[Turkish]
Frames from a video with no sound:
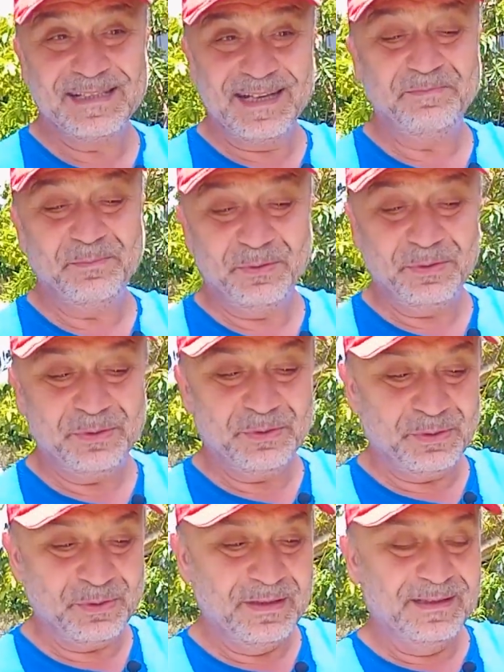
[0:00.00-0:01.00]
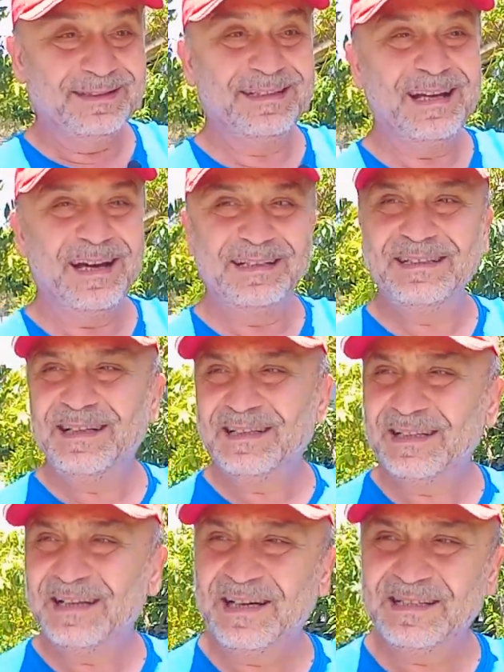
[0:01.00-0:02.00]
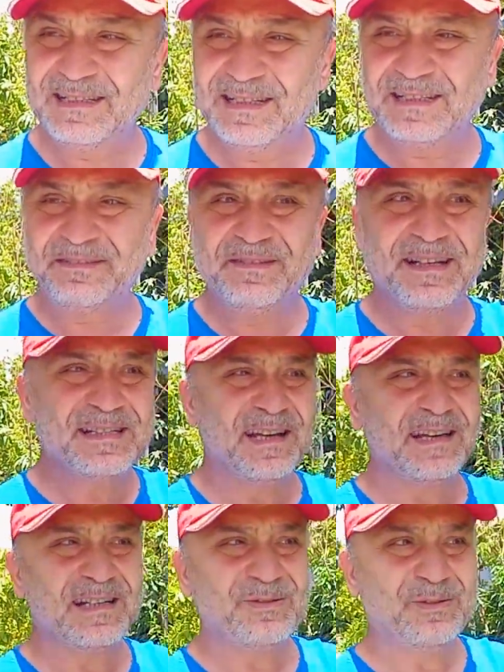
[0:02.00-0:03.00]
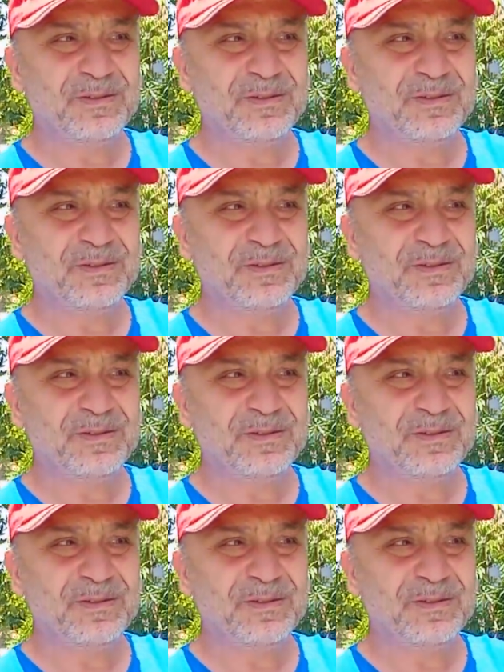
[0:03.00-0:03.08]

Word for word: En büyük yani deri kanseri vesaire